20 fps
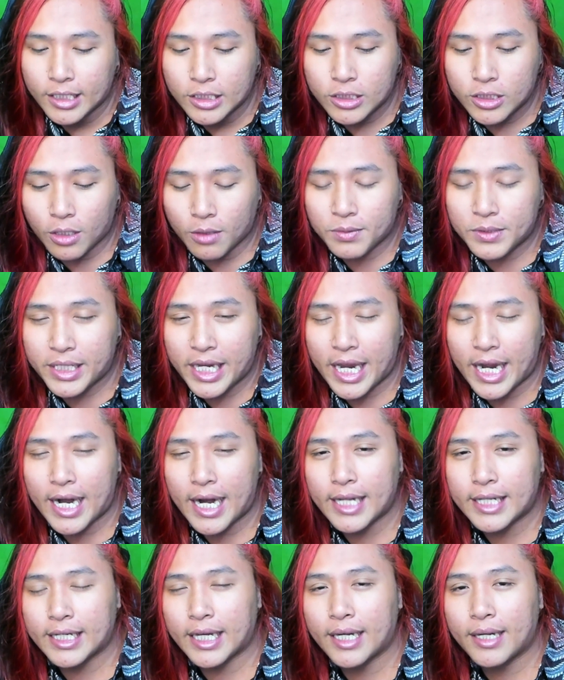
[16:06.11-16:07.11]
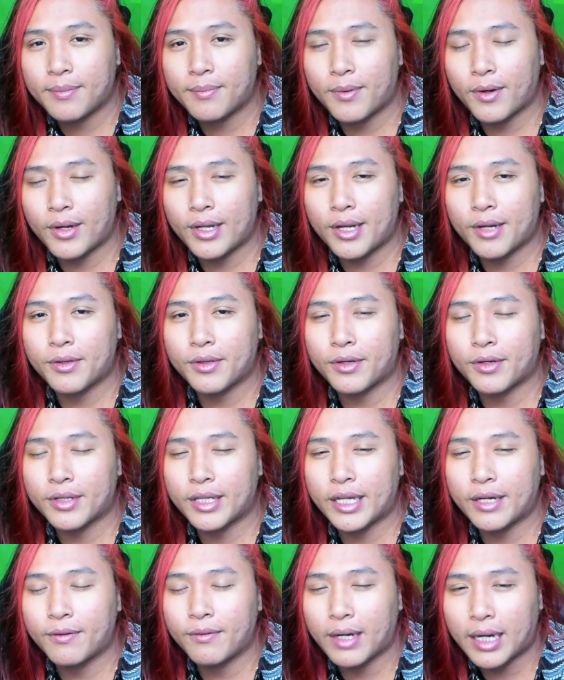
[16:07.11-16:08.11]
cukup sekian aja pokoknya untuk
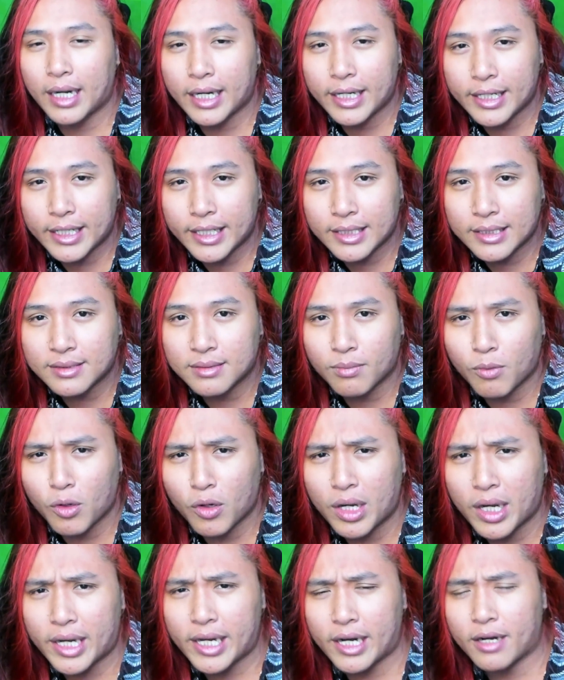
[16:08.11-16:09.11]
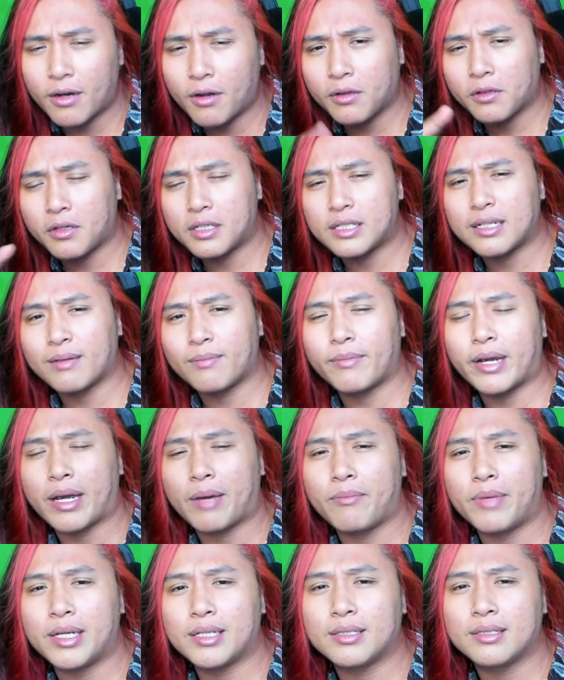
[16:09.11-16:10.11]
konten gue kali ini semoga yang nonton sampai
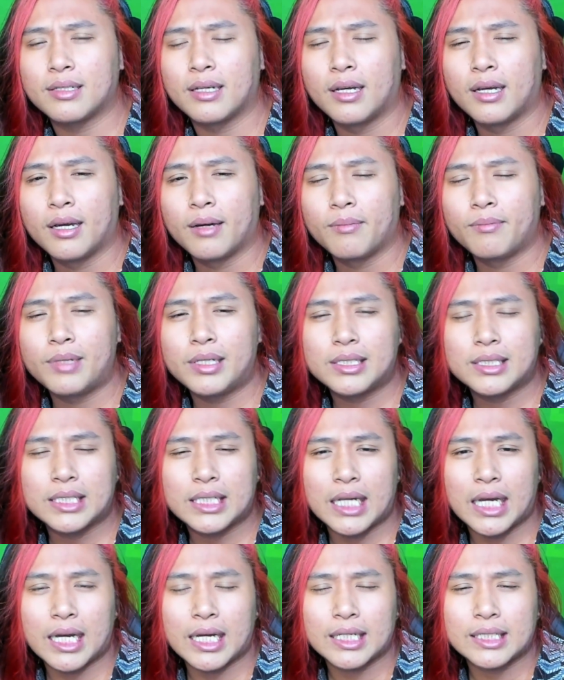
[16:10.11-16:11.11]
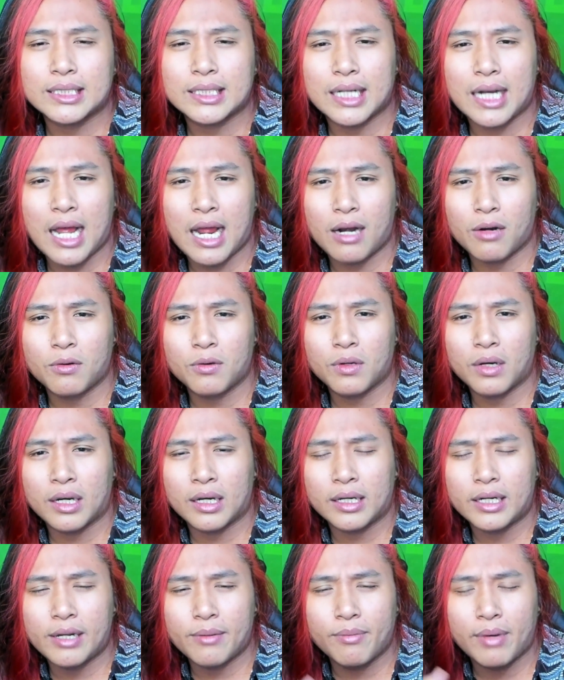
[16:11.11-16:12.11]
habis bisa selalu
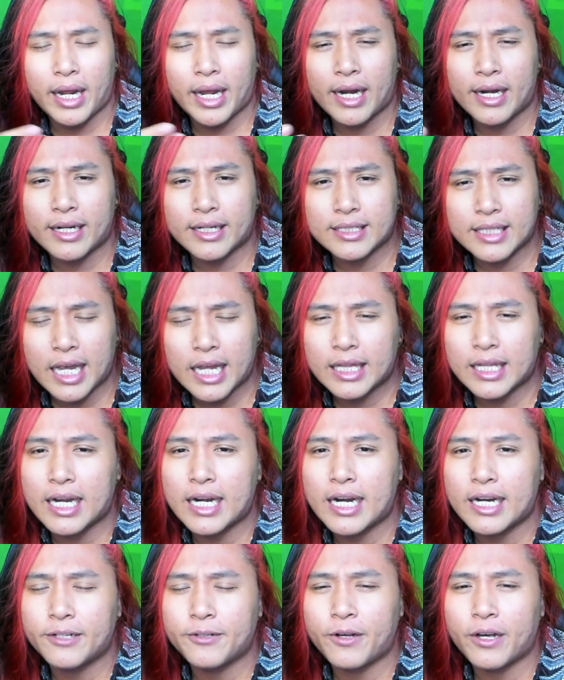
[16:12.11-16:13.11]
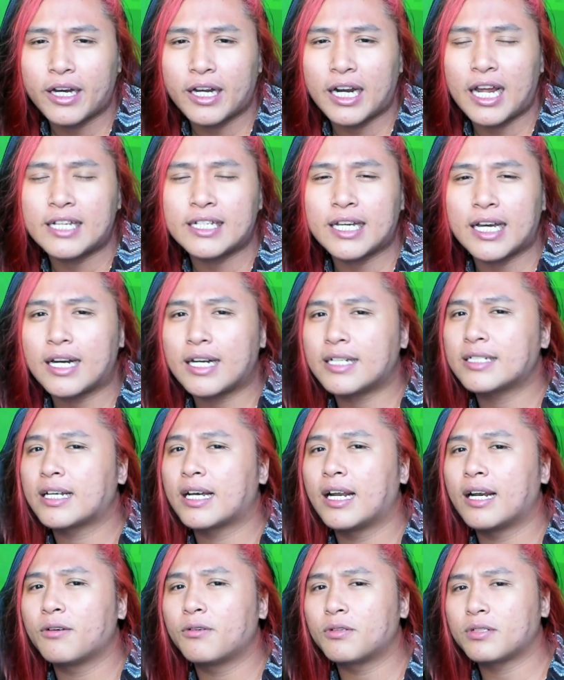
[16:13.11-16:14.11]
uh, diberikan kesehatan dan juga kelancaran
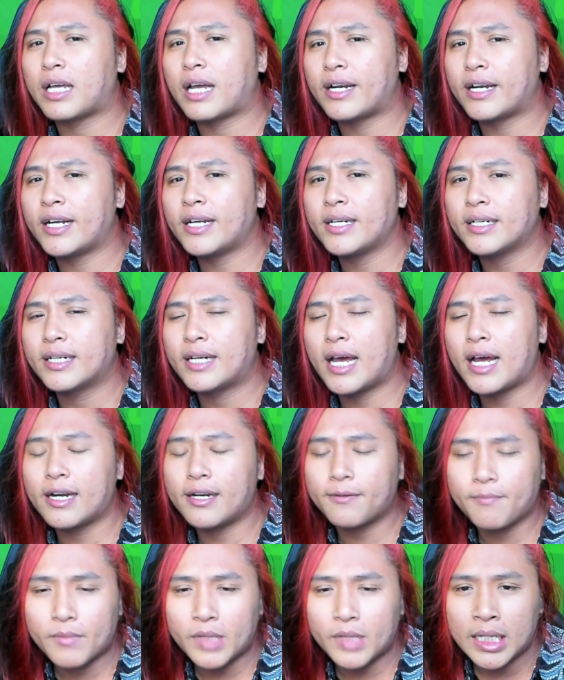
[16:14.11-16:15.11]
segala urusannya dan